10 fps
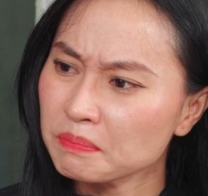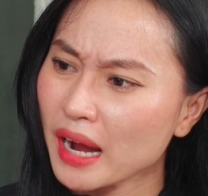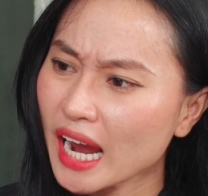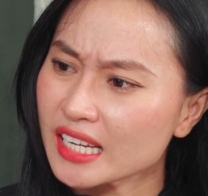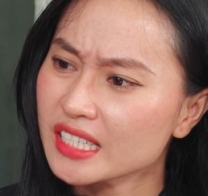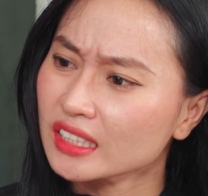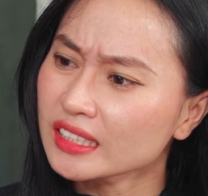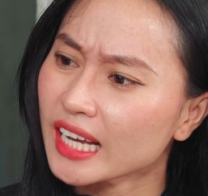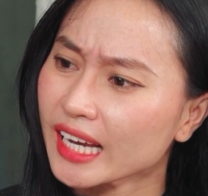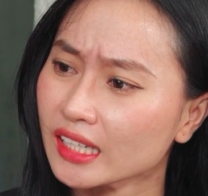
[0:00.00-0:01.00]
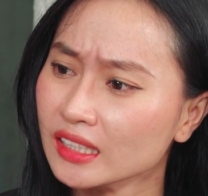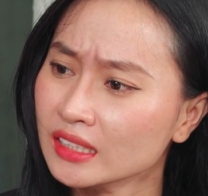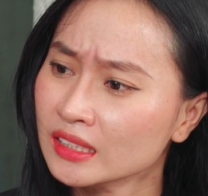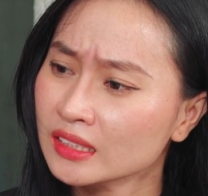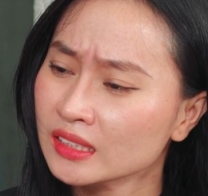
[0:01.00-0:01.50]
mặt anh vẫn dày.
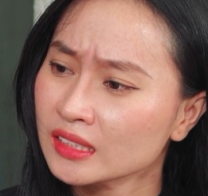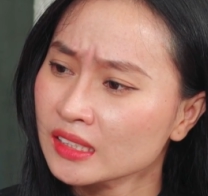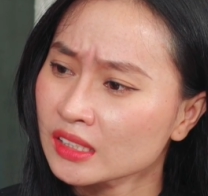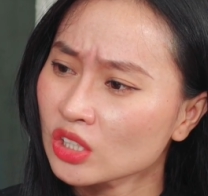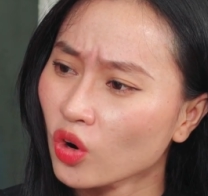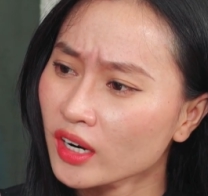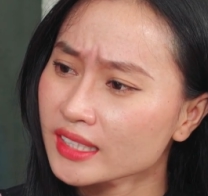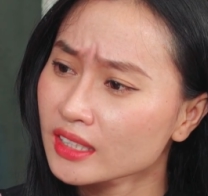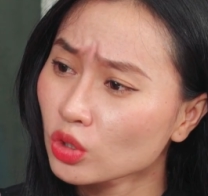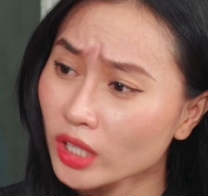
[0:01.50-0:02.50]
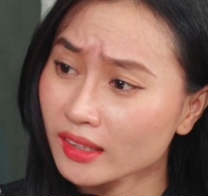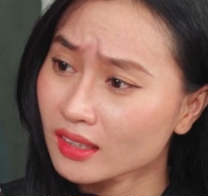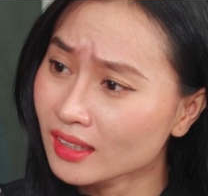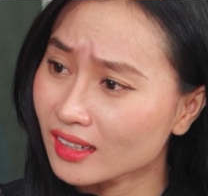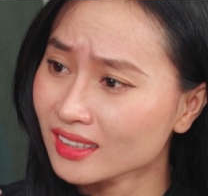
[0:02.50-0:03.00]
Ngồi ở đây xin tôi tha
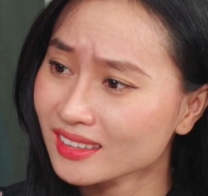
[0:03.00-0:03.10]
thứ hả?